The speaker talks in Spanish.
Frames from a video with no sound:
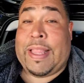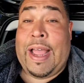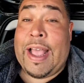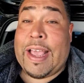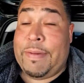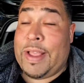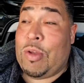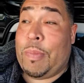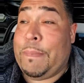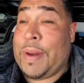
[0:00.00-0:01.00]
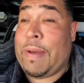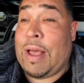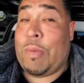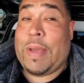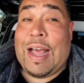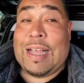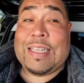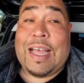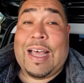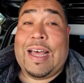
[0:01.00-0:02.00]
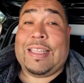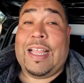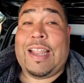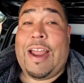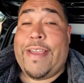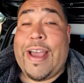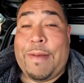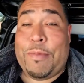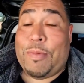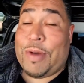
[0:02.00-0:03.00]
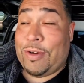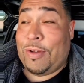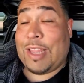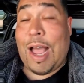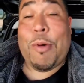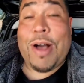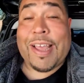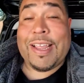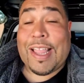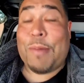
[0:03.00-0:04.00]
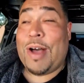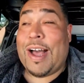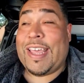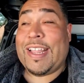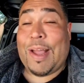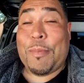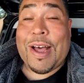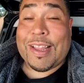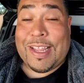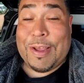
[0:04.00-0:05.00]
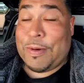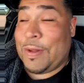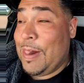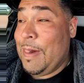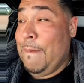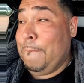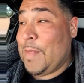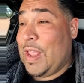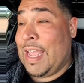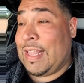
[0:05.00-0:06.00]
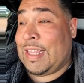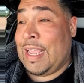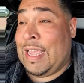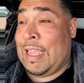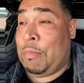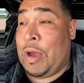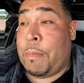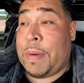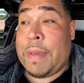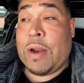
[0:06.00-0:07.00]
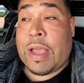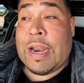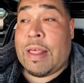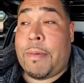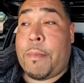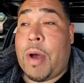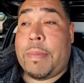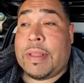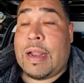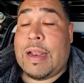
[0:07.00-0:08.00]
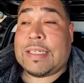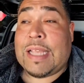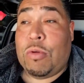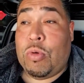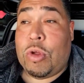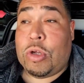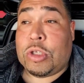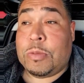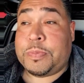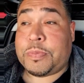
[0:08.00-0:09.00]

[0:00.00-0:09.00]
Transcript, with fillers: están escribiendo por privado, Melaza, te extrañamos. Bueno, estamos aquí, estamos aquí, estamos activos. Este, bueno, primero que nada, vamos a mandarle saludos